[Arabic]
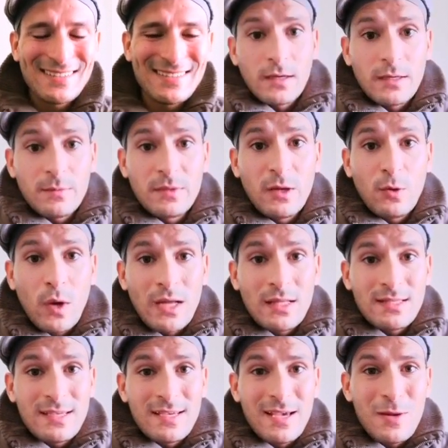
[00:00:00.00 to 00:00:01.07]
طيب
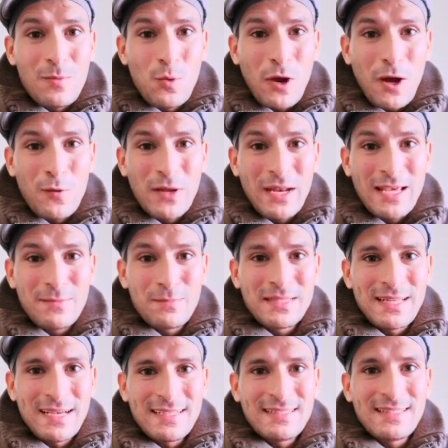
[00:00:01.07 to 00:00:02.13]
دلوقتي المكونات
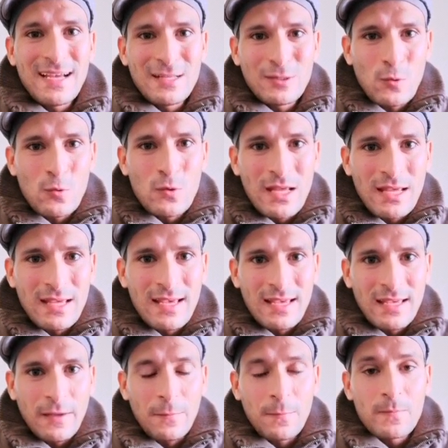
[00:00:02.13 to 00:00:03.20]
بتاعتنا هتكون هي
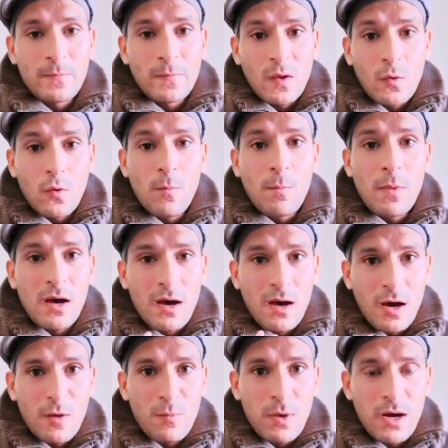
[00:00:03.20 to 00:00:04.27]
ايه؟ هما
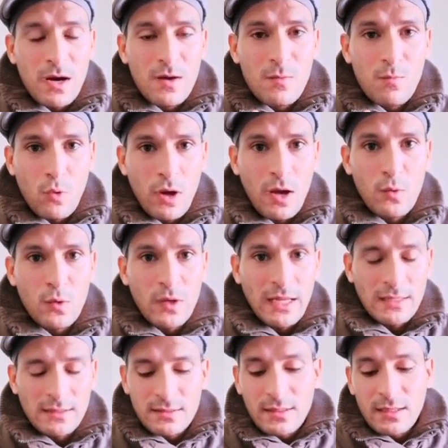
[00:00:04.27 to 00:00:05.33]
أربع
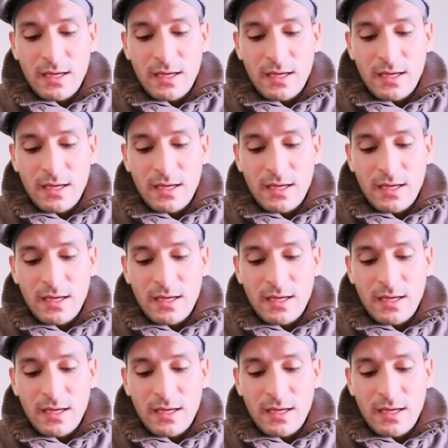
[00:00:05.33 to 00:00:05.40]
مكونات